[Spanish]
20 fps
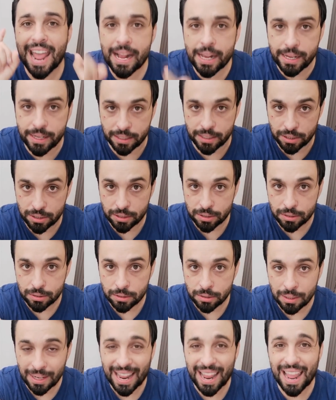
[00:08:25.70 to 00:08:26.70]
X.
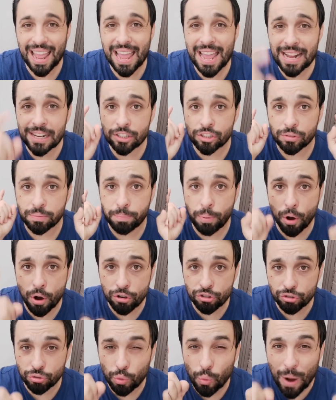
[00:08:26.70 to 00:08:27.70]

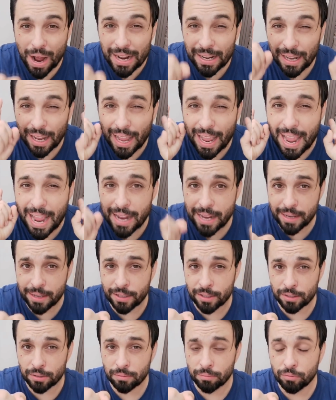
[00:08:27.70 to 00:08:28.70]
Xbox One
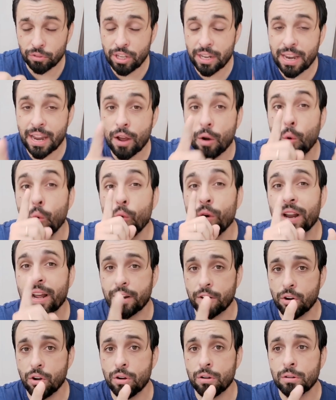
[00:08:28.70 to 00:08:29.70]
X tiene un
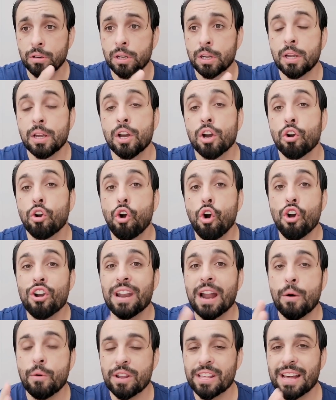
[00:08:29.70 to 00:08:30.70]
error
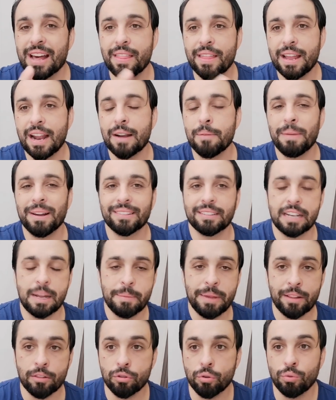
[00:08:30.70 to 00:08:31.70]
con la unidad de
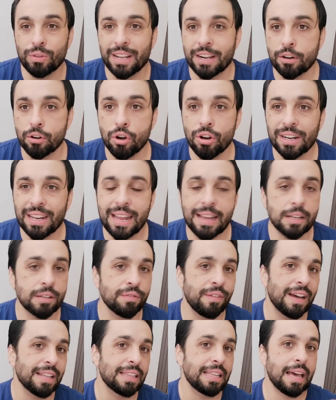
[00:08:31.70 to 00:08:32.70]
almacenamiento. Un error que
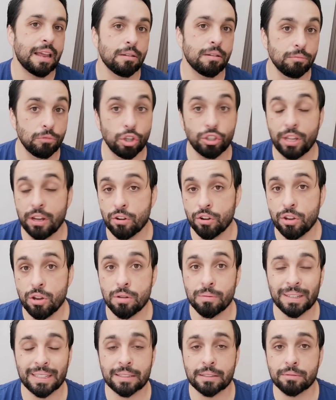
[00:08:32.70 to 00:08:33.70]
es fatal. Lo tengo
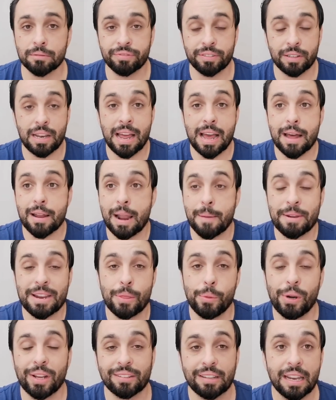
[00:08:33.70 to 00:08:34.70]
yo, eh, la,
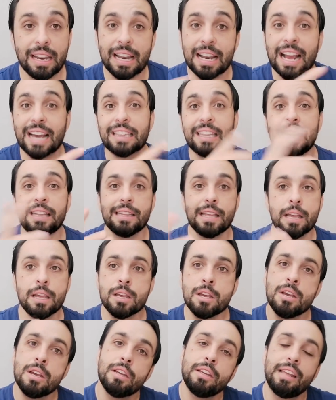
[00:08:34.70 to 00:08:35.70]
miniatura del
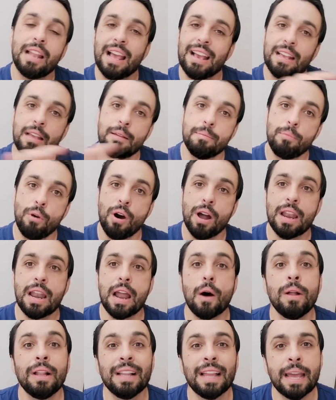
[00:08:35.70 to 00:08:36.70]
gatete y la Xbox
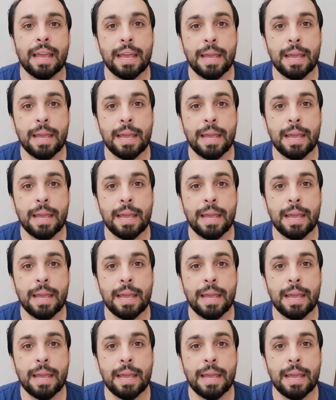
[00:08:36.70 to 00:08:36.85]
al lado.